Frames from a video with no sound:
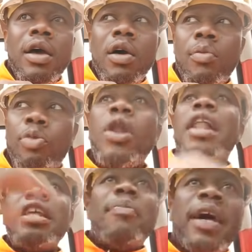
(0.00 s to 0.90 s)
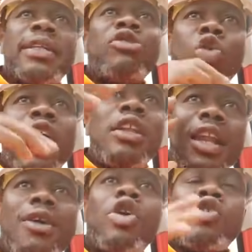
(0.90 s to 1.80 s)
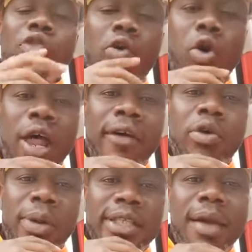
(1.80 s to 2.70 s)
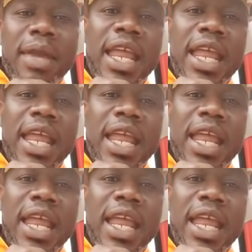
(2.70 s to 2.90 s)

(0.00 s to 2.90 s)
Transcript: pour la liberté totale de la Côte d'Ivoire qu'on avait commencé à mener.